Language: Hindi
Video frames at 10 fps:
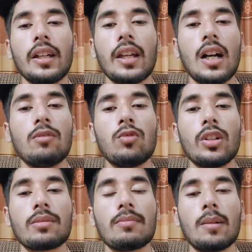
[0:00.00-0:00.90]
कि अब
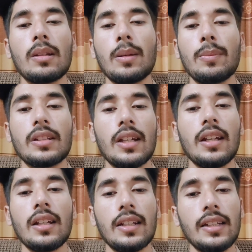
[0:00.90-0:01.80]
वो इस मामले में
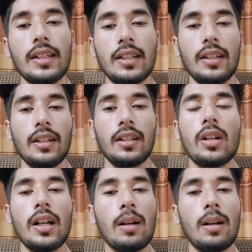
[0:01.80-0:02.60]
पीछे नहीं हटेंगे